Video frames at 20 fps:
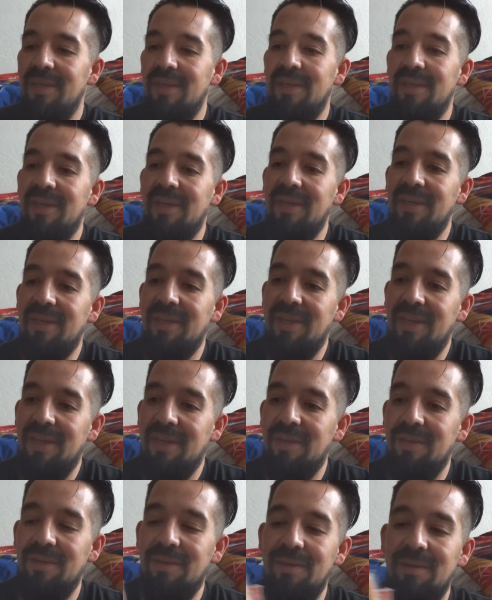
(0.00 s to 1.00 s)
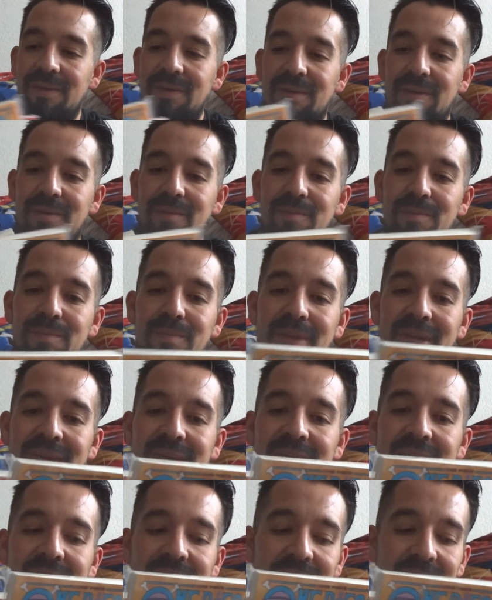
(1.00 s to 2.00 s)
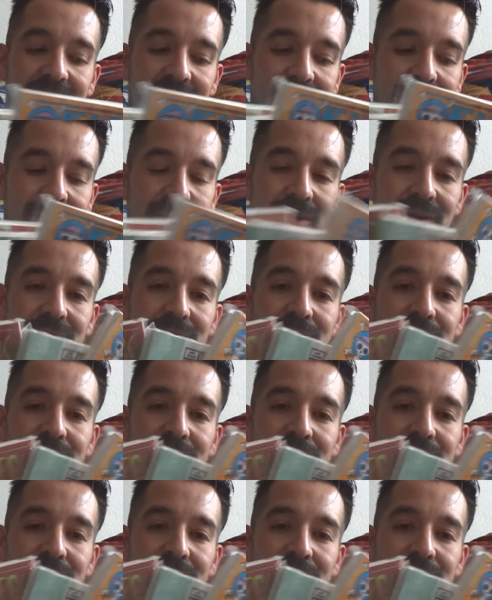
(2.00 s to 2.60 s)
Ahí está, ¿no? Un manga que salió en